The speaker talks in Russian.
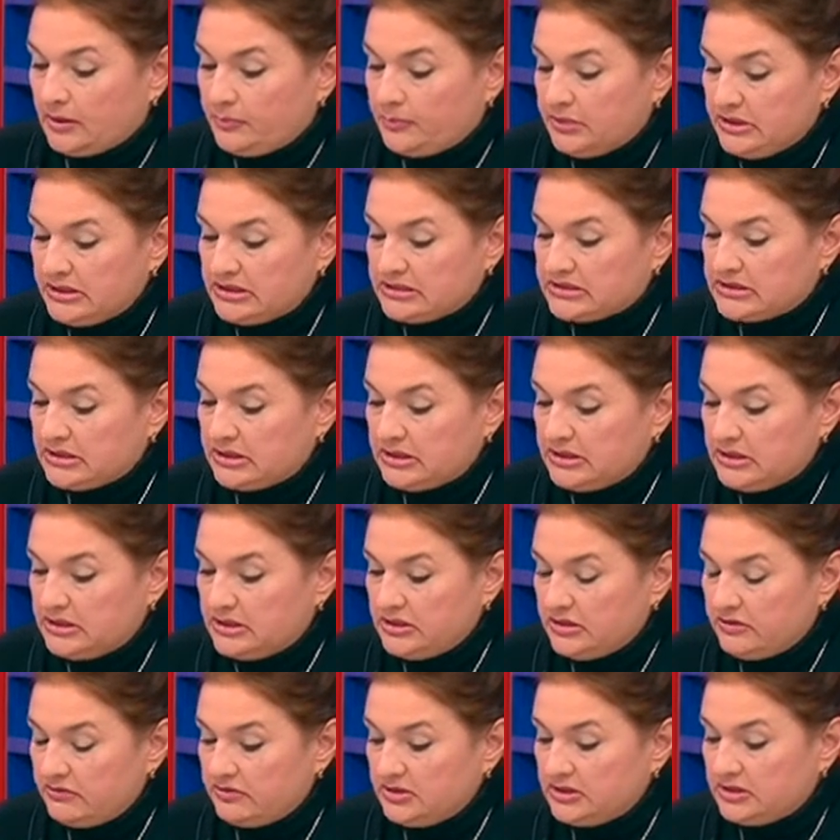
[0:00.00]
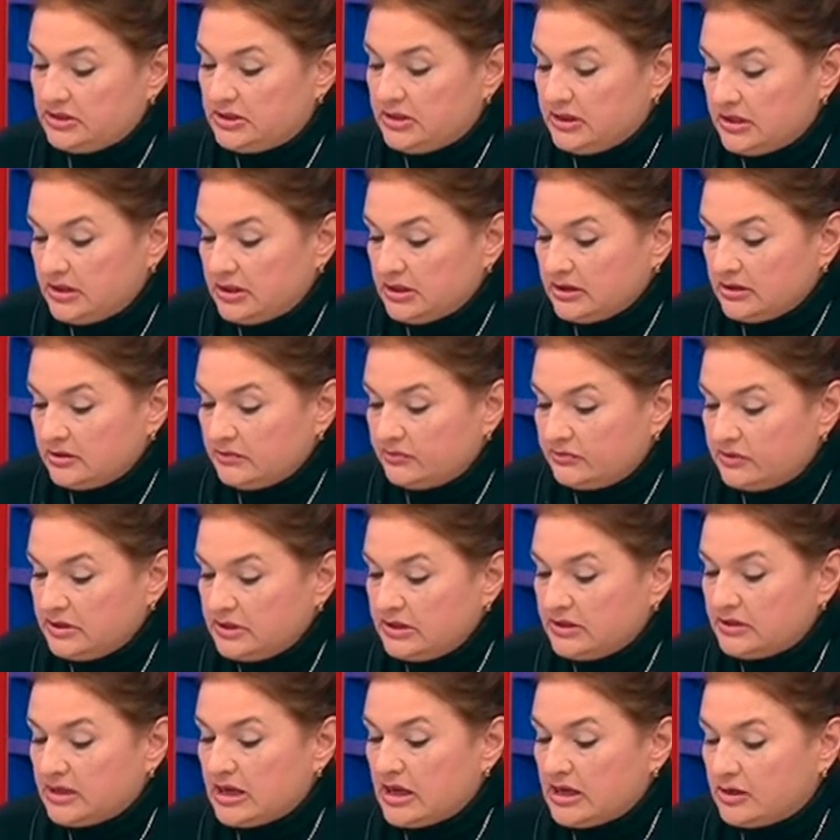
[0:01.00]
59Д, э,
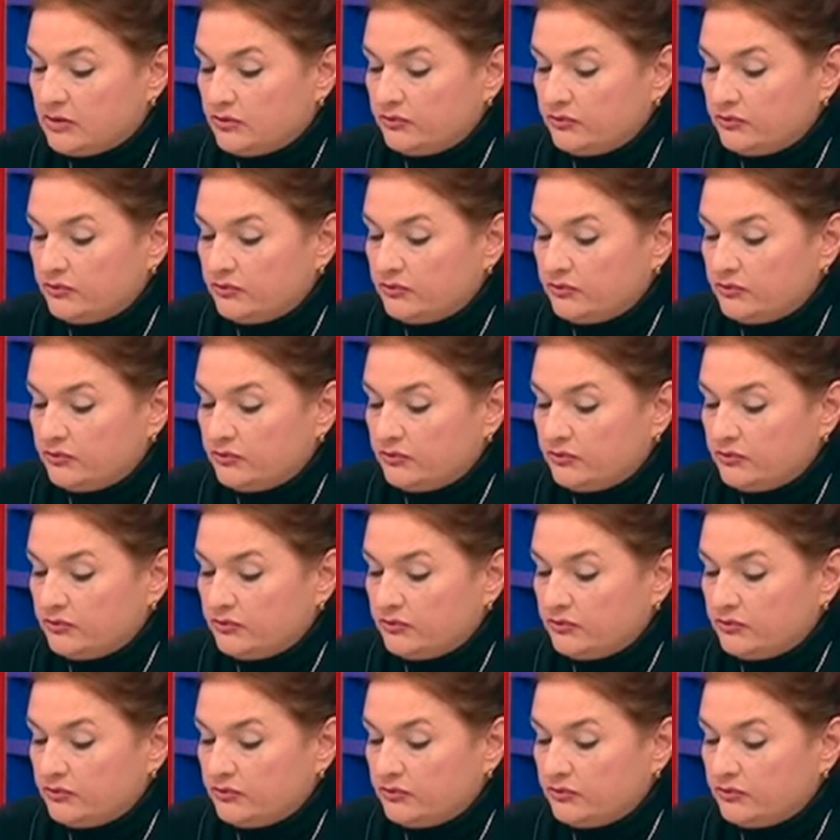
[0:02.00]
Вилли,